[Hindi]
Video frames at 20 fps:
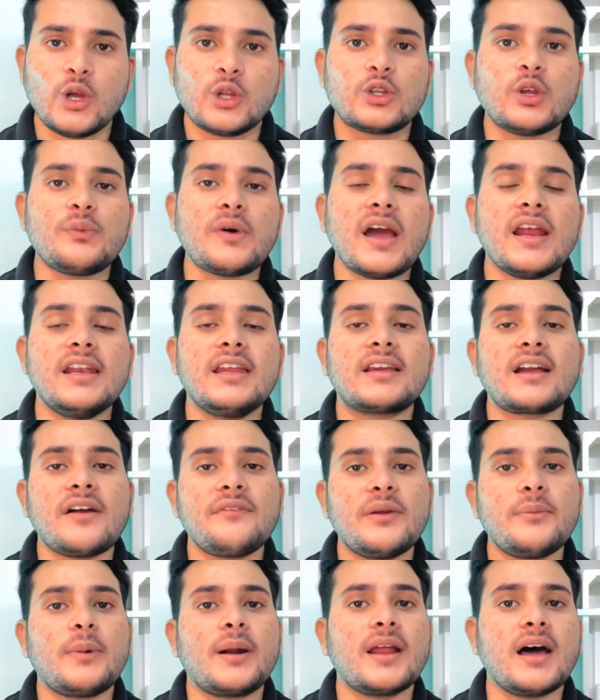तो फाइनली
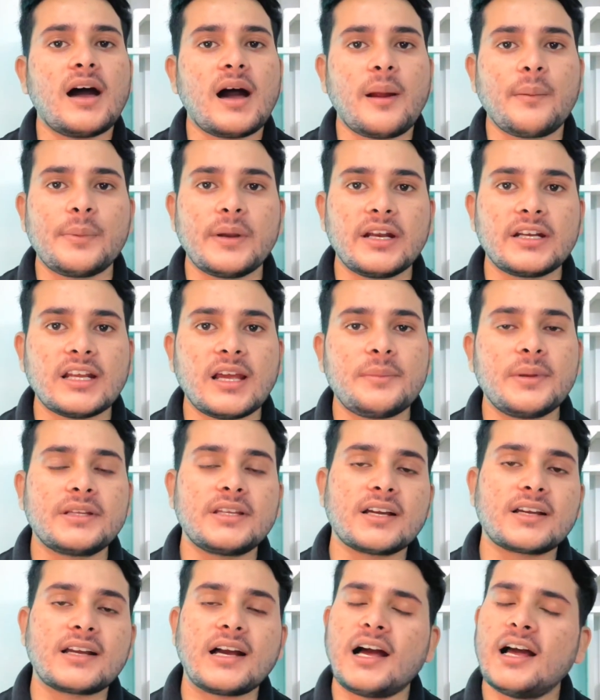काफी बड़ा अपडेट है अभी
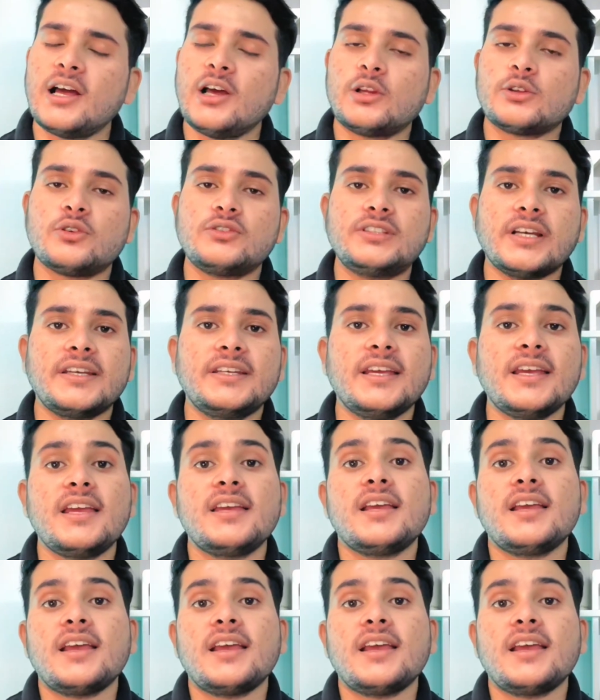तक का तो जाइए